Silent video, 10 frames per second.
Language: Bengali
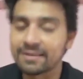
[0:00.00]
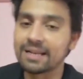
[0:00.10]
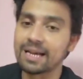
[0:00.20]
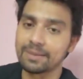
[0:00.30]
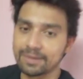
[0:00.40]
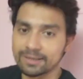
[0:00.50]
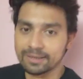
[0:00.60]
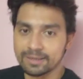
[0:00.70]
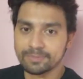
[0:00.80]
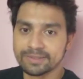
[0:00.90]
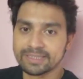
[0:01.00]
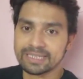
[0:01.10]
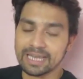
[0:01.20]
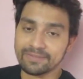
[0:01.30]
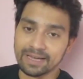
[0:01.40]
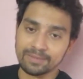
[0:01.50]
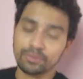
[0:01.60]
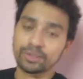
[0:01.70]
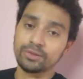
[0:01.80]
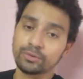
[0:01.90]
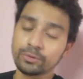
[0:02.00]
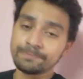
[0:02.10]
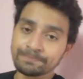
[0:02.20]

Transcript: তাহলে আবার প্রীতিকে লাইভে আনবো কিন্তু